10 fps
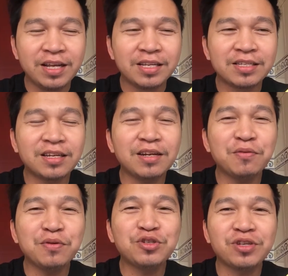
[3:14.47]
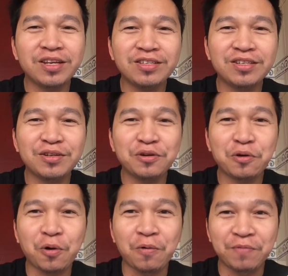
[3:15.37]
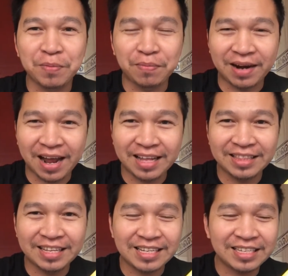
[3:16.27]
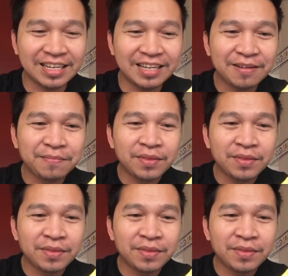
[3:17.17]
start with changing your coffee brand. Kasi,